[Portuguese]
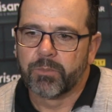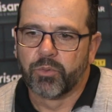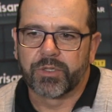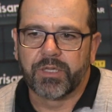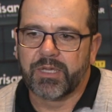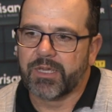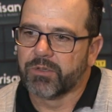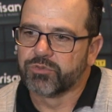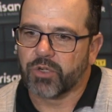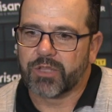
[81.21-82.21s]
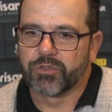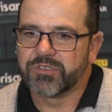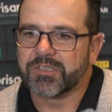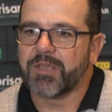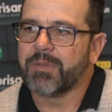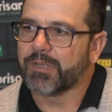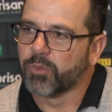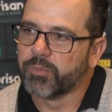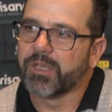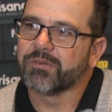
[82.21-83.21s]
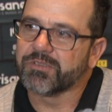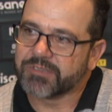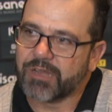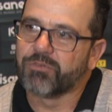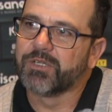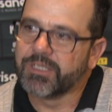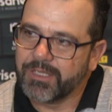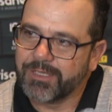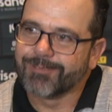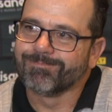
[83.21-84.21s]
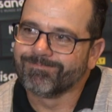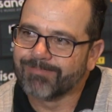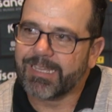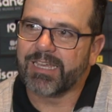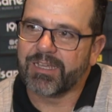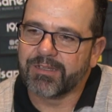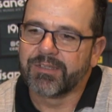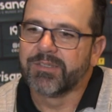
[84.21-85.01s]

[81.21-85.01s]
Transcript: porque os jogadores em determinado momento eles estavam ali, né,